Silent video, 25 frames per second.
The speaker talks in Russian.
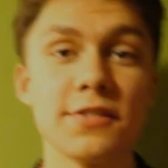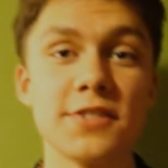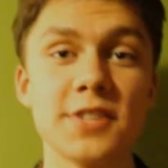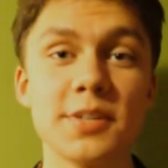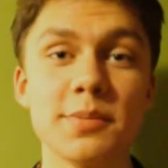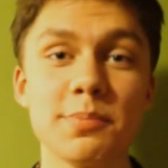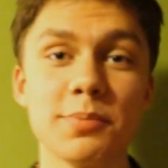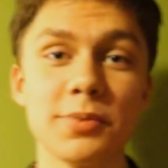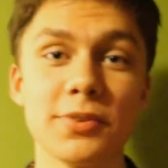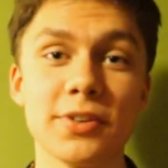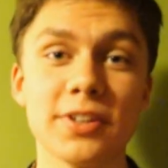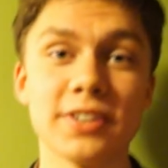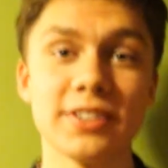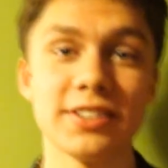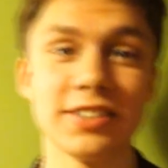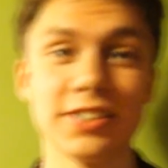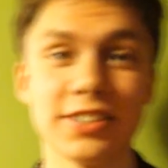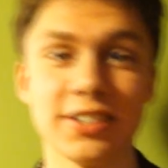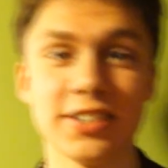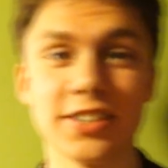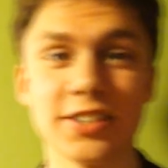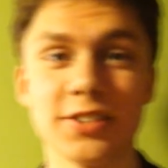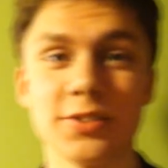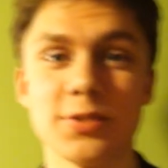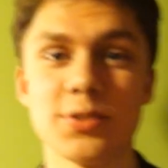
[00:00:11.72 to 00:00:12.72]
Всем привет,
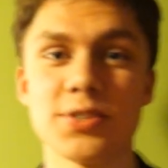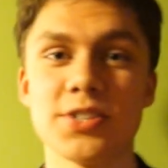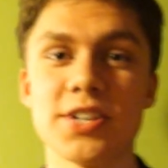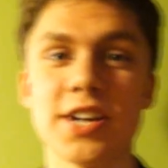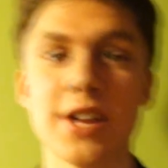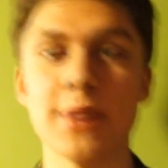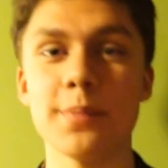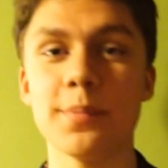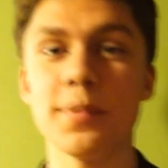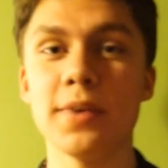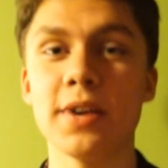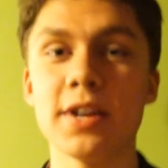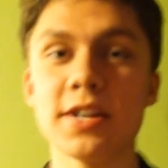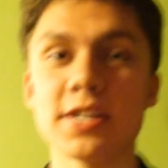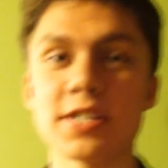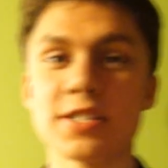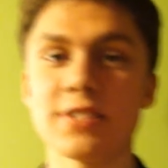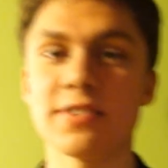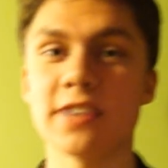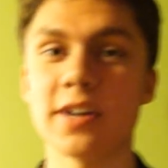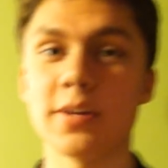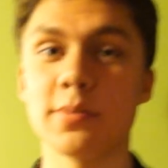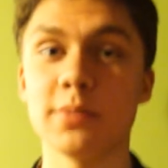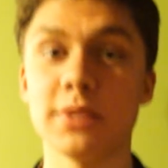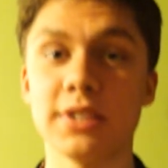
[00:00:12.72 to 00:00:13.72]
дорогие друзья! С
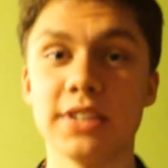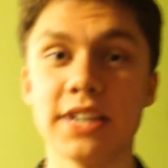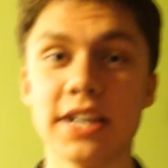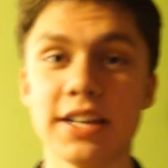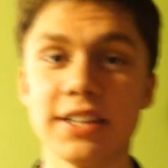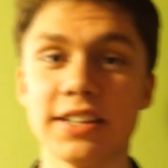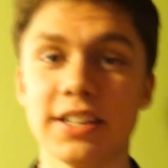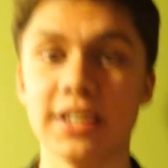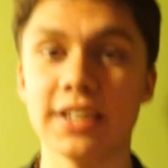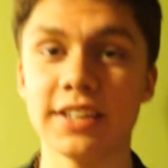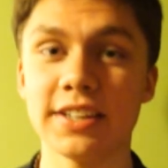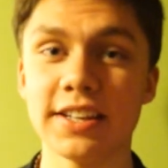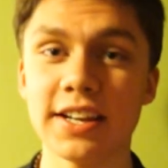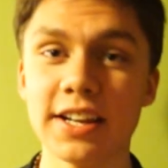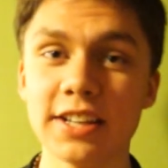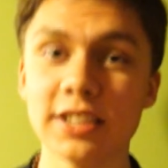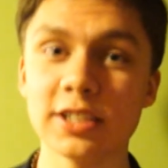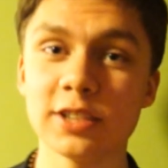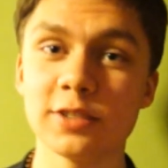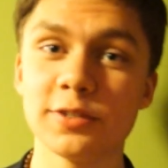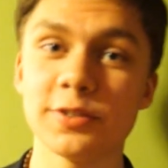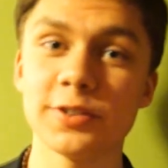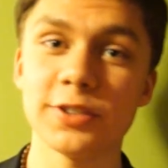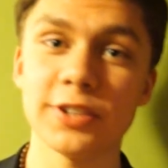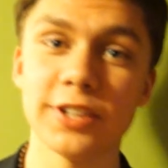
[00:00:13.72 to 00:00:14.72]
вами Даня
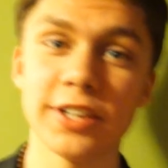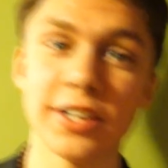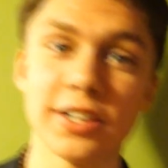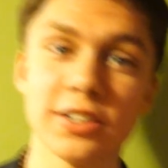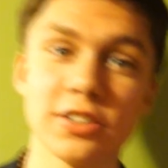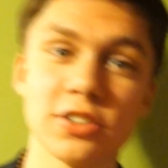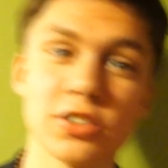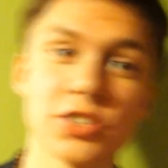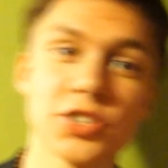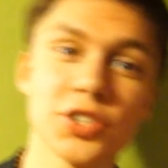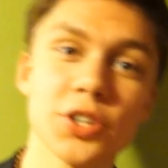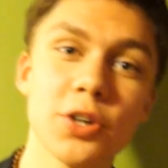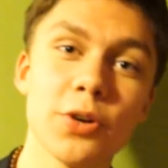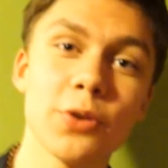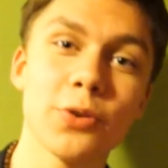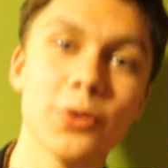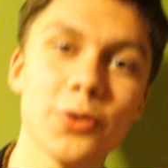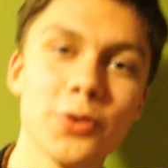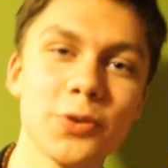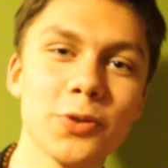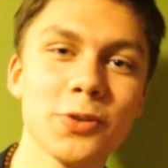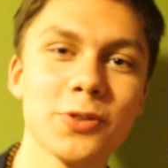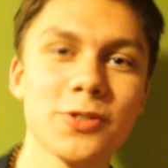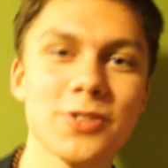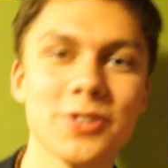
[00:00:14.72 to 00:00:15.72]
Океанов и это шоу
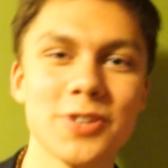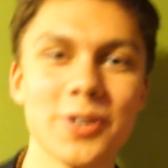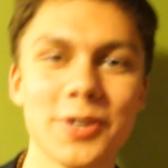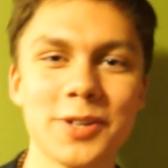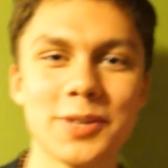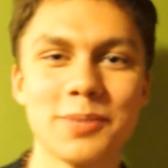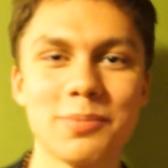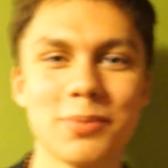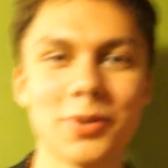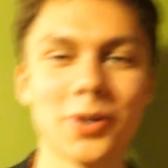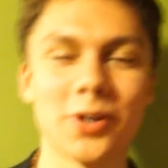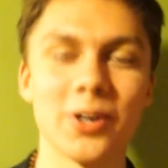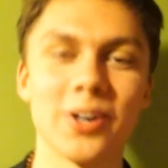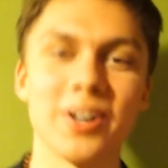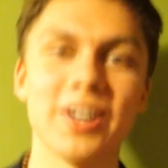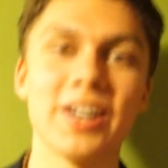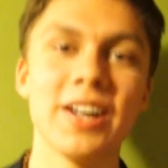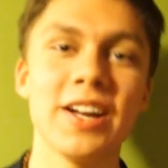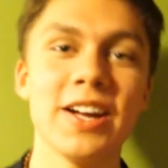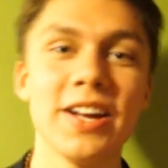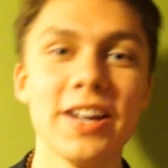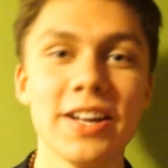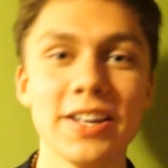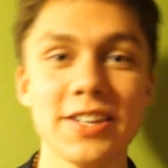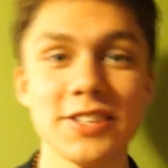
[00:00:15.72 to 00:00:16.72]
Cool Story Bro.
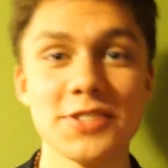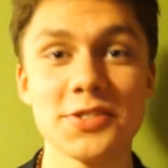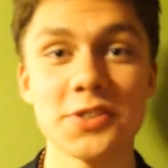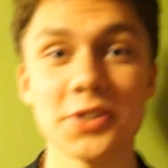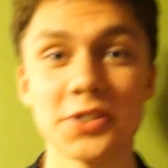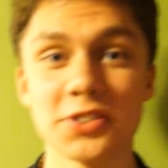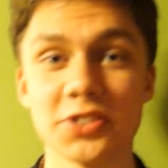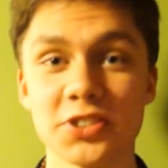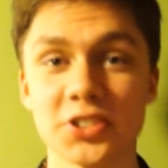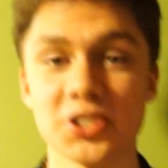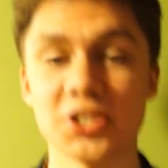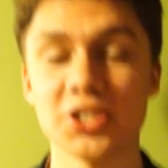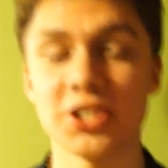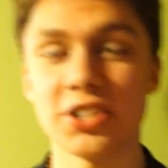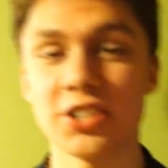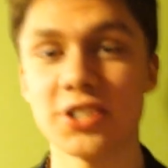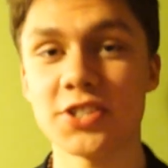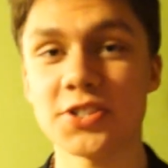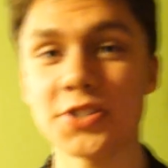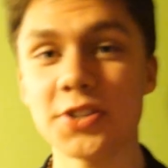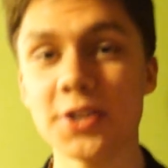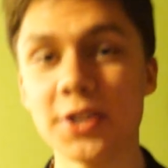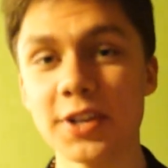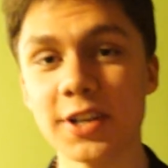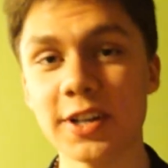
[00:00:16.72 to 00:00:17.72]
И сегодняшняя
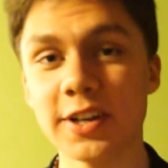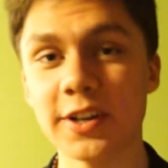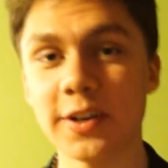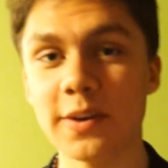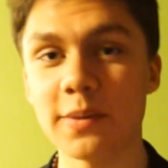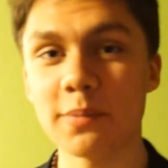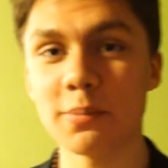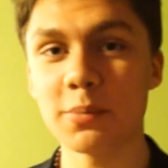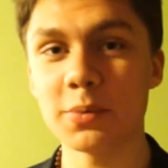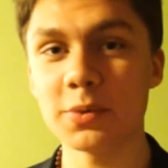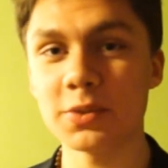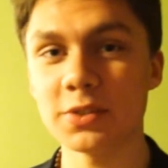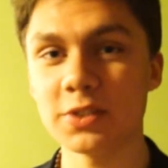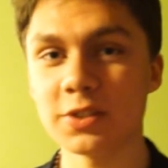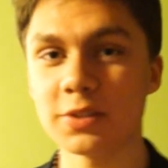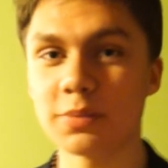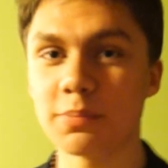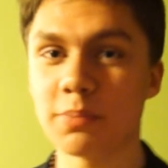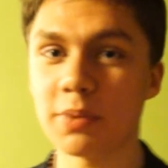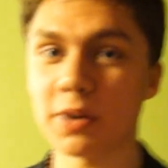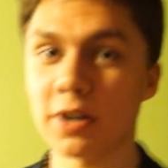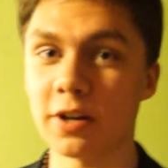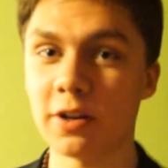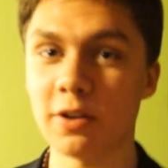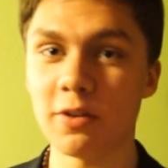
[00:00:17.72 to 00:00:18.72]
история будет
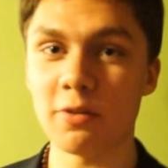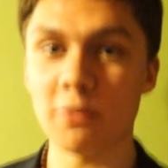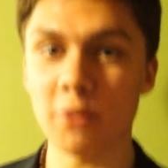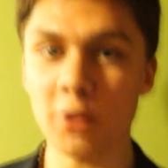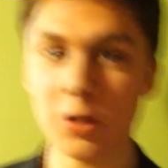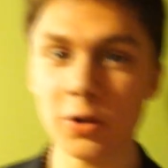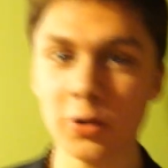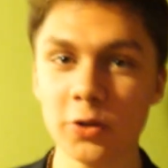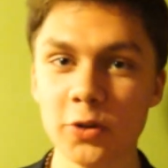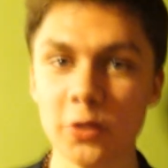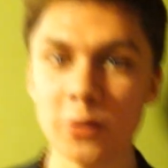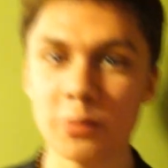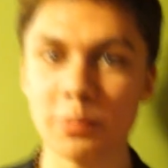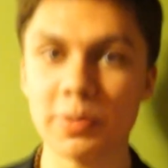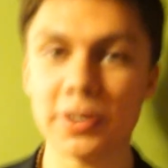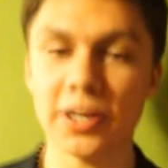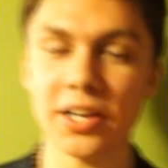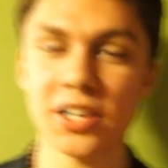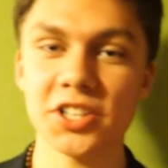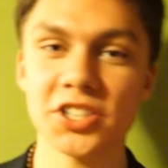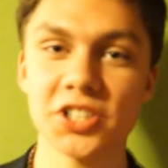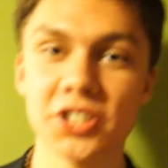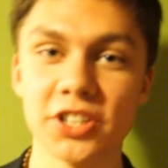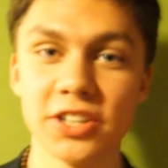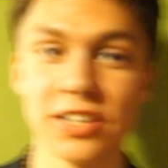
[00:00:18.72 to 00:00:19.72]
про Волгу,
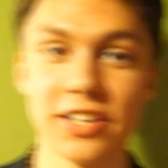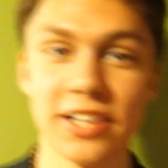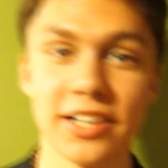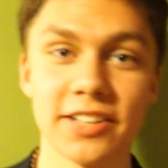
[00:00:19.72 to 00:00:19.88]
пляж и